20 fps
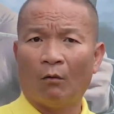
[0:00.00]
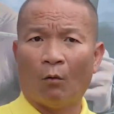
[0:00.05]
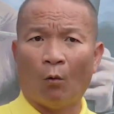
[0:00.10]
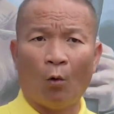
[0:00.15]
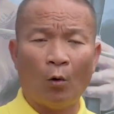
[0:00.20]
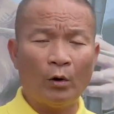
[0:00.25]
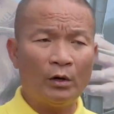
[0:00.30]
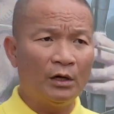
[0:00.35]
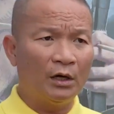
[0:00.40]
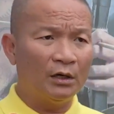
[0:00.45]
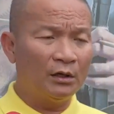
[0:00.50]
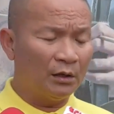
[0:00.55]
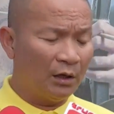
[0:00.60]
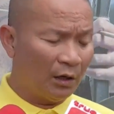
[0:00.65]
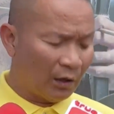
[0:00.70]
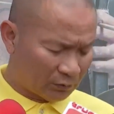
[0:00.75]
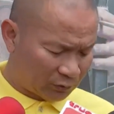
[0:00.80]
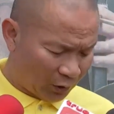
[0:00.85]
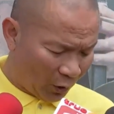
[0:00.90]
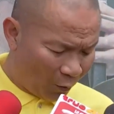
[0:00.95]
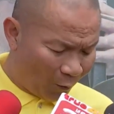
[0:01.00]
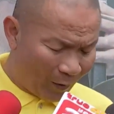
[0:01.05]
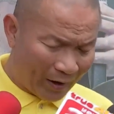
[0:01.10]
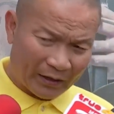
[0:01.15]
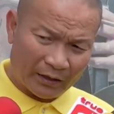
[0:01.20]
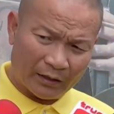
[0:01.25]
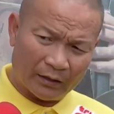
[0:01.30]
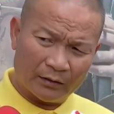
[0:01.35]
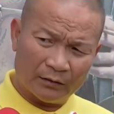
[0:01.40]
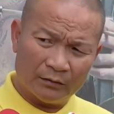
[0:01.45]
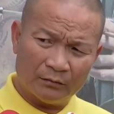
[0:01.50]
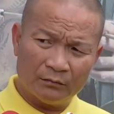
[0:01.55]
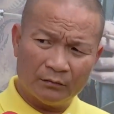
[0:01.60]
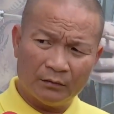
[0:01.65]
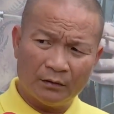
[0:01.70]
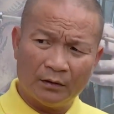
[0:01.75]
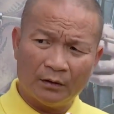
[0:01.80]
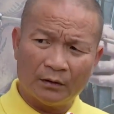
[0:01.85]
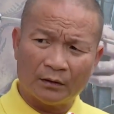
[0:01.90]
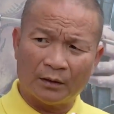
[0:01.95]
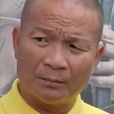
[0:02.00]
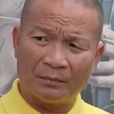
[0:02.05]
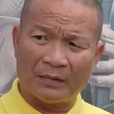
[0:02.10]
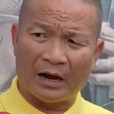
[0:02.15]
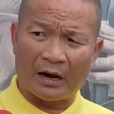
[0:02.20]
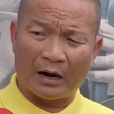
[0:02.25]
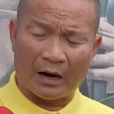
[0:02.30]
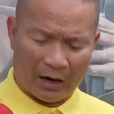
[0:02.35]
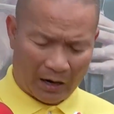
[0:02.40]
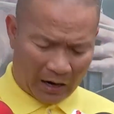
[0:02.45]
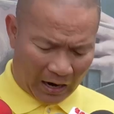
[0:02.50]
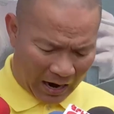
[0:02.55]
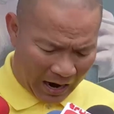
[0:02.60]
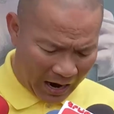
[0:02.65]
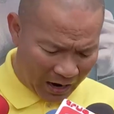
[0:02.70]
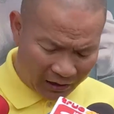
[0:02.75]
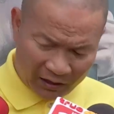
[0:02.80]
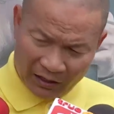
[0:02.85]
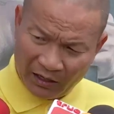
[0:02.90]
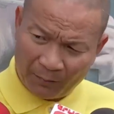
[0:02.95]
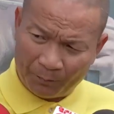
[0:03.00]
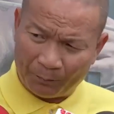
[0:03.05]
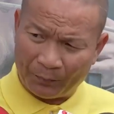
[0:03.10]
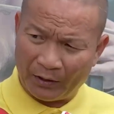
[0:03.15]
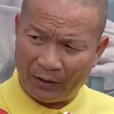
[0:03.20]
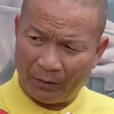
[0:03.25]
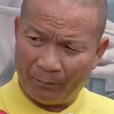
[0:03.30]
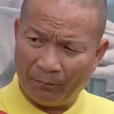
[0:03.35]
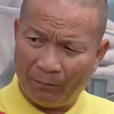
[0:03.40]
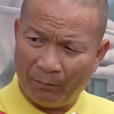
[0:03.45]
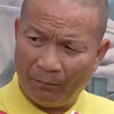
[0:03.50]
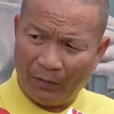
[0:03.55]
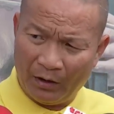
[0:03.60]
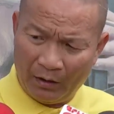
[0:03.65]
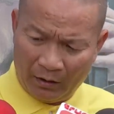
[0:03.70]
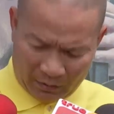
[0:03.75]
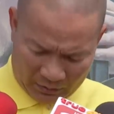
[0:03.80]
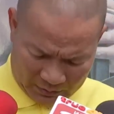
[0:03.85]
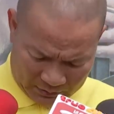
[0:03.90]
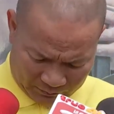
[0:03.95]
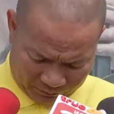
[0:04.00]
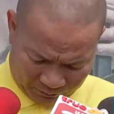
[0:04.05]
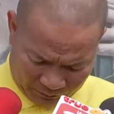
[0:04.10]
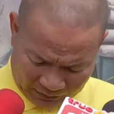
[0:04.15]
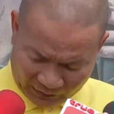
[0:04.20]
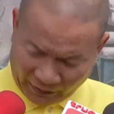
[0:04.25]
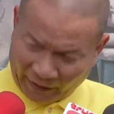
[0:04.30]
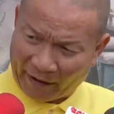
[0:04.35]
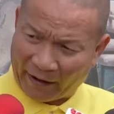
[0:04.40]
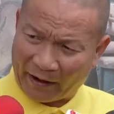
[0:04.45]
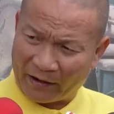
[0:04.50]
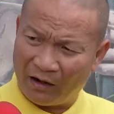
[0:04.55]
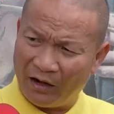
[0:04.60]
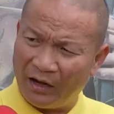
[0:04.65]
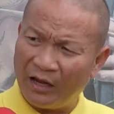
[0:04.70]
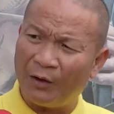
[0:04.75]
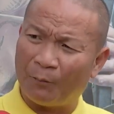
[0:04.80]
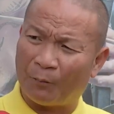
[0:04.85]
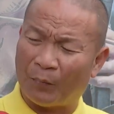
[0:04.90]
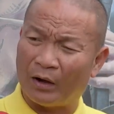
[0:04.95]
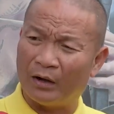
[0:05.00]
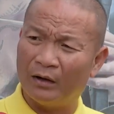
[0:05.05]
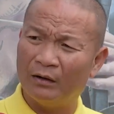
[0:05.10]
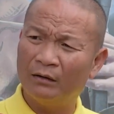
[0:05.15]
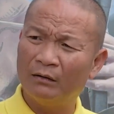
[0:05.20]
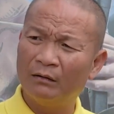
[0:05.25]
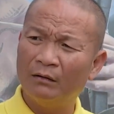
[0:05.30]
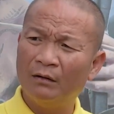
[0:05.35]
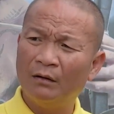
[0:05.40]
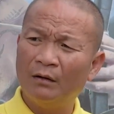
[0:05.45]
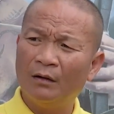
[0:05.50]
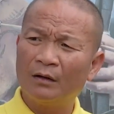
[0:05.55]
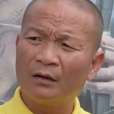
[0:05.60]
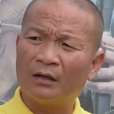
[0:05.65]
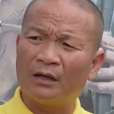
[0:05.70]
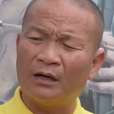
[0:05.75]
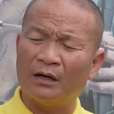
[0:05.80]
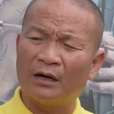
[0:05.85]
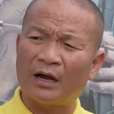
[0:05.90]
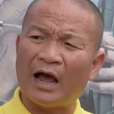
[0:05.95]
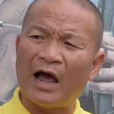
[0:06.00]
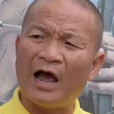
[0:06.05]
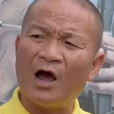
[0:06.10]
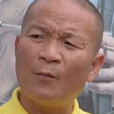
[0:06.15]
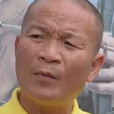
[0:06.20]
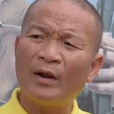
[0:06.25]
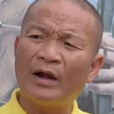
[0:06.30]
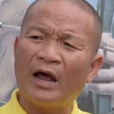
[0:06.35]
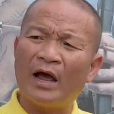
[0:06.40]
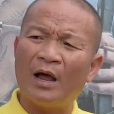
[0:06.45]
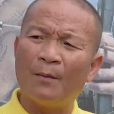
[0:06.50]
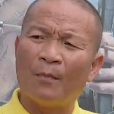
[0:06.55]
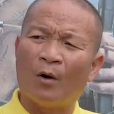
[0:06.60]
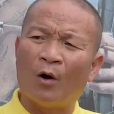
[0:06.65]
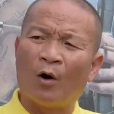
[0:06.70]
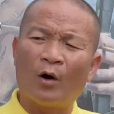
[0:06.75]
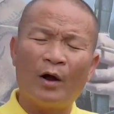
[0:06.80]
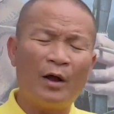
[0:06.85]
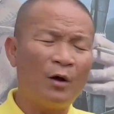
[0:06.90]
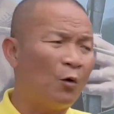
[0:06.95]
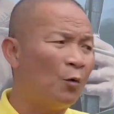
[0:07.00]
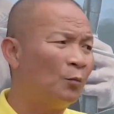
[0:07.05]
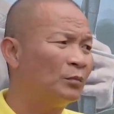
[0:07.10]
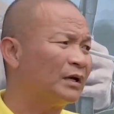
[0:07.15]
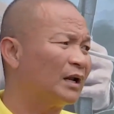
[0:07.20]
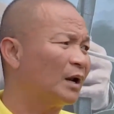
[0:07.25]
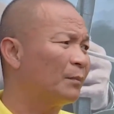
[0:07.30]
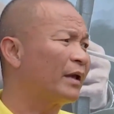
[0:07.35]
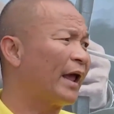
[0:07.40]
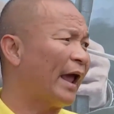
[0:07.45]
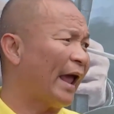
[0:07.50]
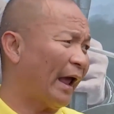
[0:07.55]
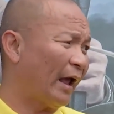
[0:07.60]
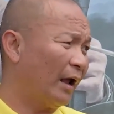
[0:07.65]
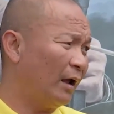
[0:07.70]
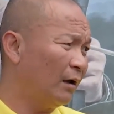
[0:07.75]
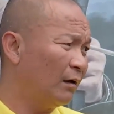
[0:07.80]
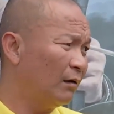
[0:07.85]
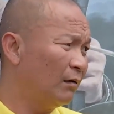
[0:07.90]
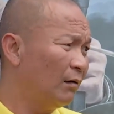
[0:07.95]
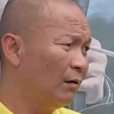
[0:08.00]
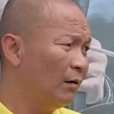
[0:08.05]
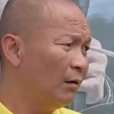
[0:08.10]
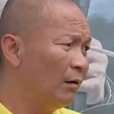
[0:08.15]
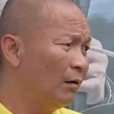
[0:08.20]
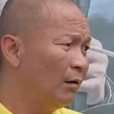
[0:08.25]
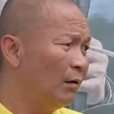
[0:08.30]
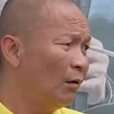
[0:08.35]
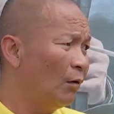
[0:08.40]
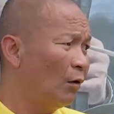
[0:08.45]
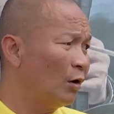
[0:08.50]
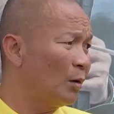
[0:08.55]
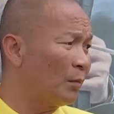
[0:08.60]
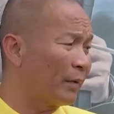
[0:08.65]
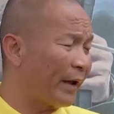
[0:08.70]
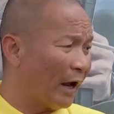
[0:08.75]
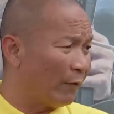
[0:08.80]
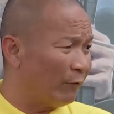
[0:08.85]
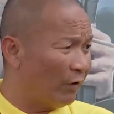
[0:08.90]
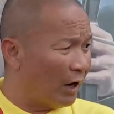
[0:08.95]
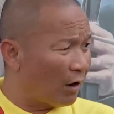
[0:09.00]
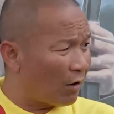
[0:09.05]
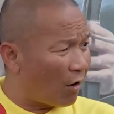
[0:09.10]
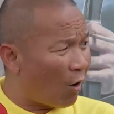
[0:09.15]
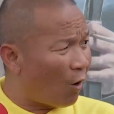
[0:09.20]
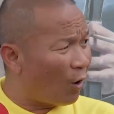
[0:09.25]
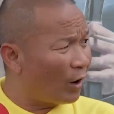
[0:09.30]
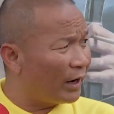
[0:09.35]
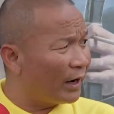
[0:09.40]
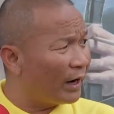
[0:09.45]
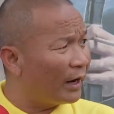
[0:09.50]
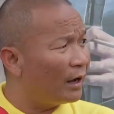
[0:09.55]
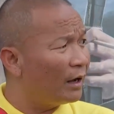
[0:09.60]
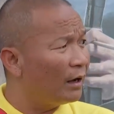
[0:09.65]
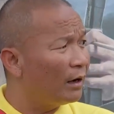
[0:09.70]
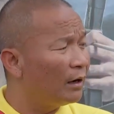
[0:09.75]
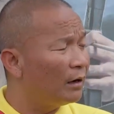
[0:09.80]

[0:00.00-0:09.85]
โอ้ยเดือน 1 กับ 2 วันน่ะน้ำหนักขารีบเลยมือแขนรีบอ่ะกินข้าวไม่ได้หมอก็ให้อมแต่น้ำแข็งวันละก้อนนะ